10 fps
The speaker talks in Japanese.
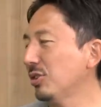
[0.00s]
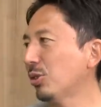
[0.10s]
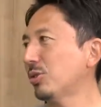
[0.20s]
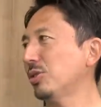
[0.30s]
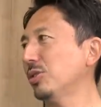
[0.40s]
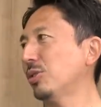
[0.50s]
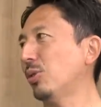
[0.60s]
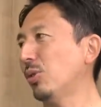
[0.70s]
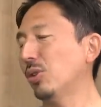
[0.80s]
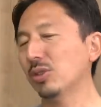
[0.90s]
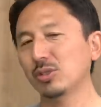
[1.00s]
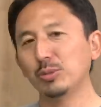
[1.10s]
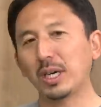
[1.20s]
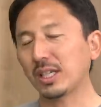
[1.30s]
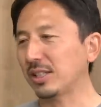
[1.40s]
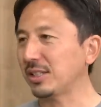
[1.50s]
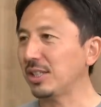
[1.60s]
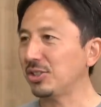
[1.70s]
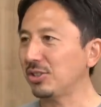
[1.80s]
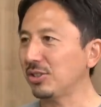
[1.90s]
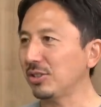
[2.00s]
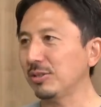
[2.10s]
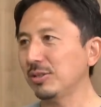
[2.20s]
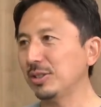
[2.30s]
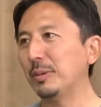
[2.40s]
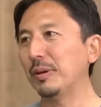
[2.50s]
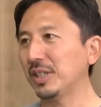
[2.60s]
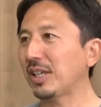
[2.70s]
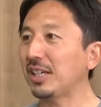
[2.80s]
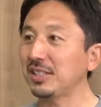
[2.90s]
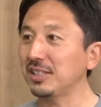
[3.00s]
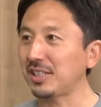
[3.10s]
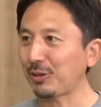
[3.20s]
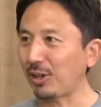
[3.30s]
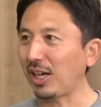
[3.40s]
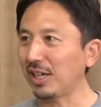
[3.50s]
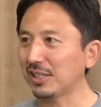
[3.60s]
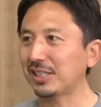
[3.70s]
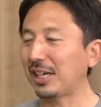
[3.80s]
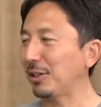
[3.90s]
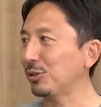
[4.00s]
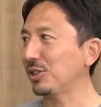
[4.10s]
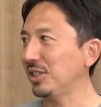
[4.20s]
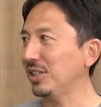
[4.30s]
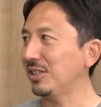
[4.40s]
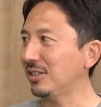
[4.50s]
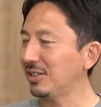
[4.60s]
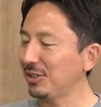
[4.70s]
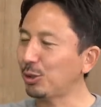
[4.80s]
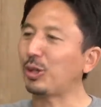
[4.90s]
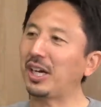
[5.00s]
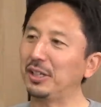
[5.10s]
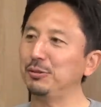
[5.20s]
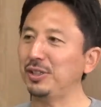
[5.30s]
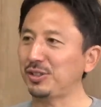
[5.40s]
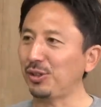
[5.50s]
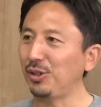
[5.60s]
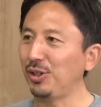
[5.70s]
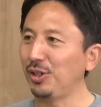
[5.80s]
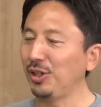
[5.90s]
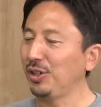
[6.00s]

よくこううまかった選手、うん、今まで対戦してとか聞かれるときによくあげるんですよ。はい